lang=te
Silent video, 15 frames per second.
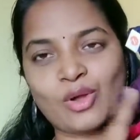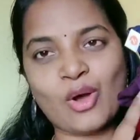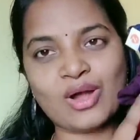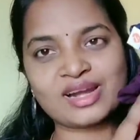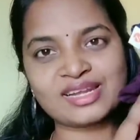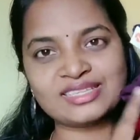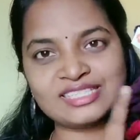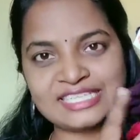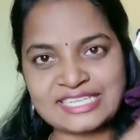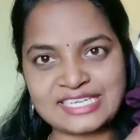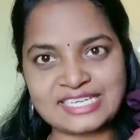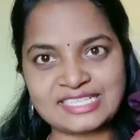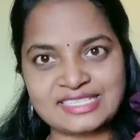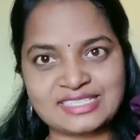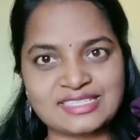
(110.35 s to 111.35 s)
లాంగ్ లెంత్
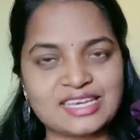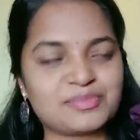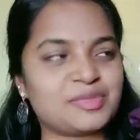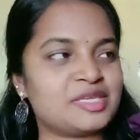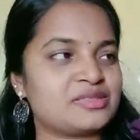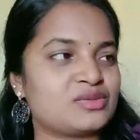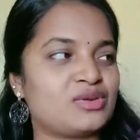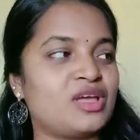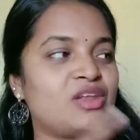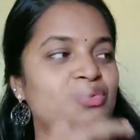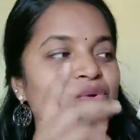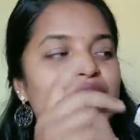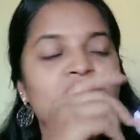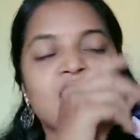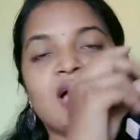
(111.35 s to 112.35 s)
టీషర్ట్స్ టైప్
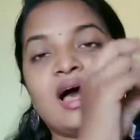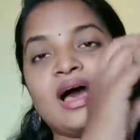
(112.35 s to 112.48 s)
తీసుకున్నాను